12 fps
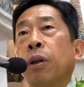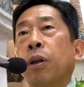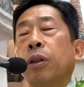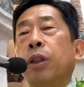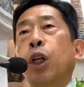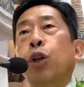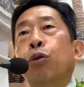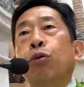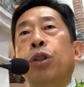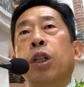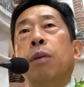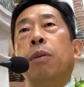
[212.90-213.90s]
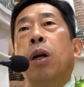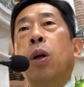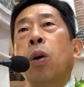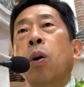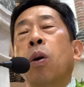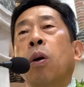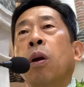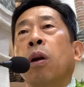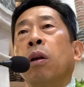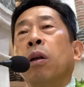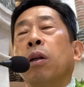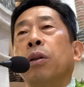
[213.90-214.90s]
근데 루시야말로
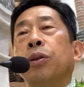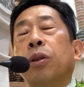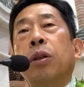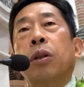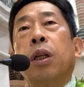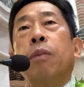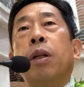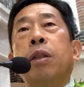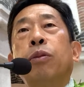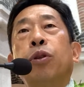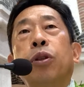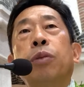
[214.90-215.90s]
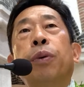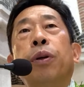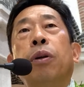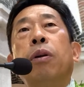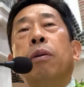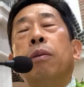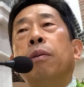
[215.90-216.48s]
저는 그렇게 말씀드리고 싶어요